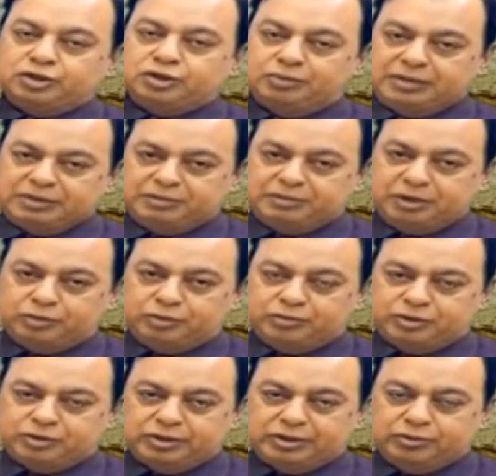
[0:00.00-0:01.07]
সমাজকে
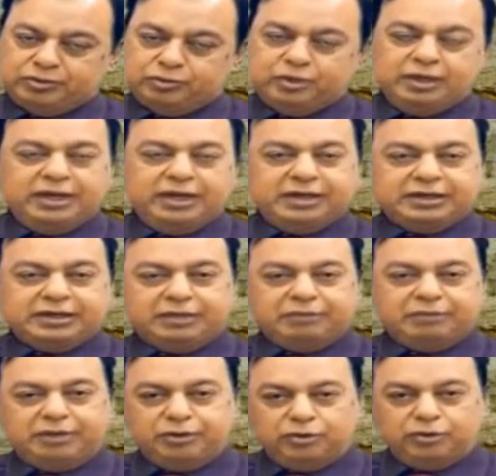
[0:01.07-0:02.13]
ভালোবাসার কিন্তু একটা
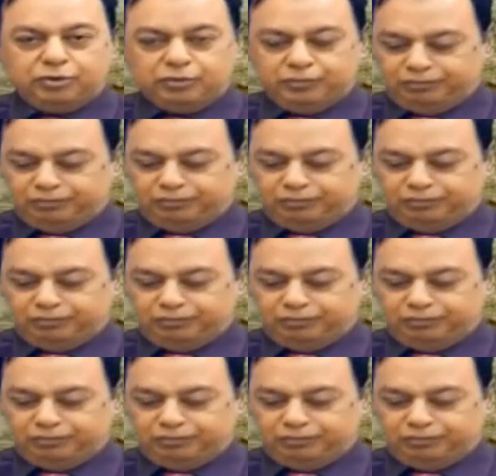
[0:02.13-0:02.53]
ইমানের অঙ্গ